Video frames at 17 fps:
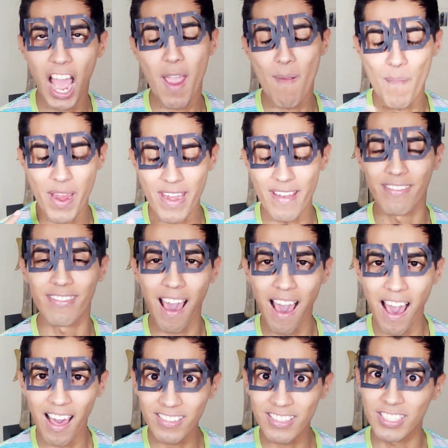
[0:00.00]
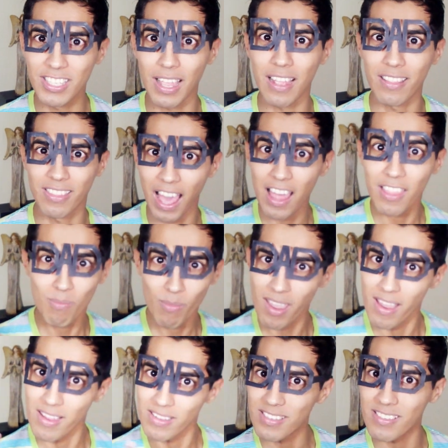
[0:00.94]
I mean, DAD, that
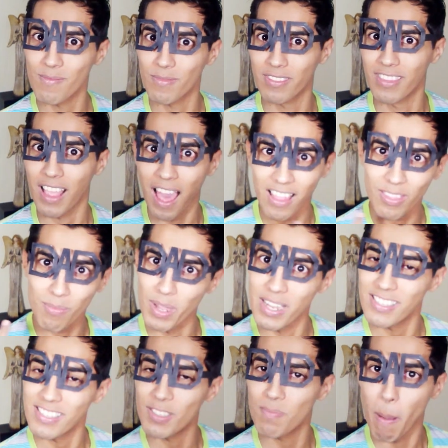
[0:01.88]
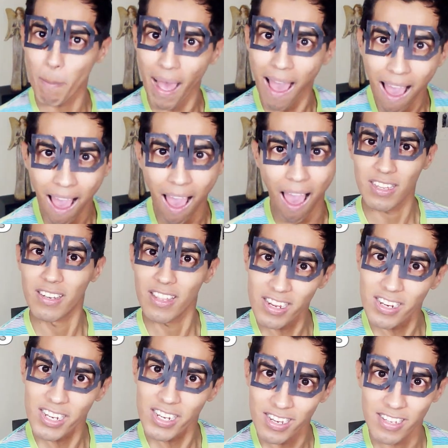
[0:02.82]
means, that means papá. En
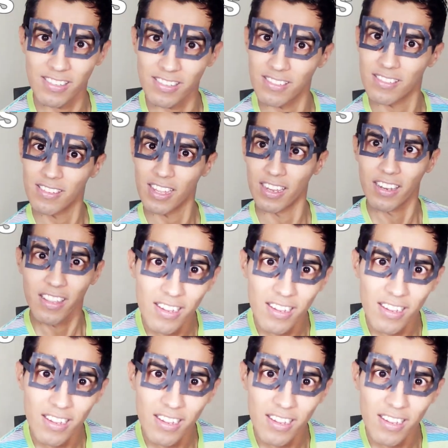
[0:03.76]
inglés, en in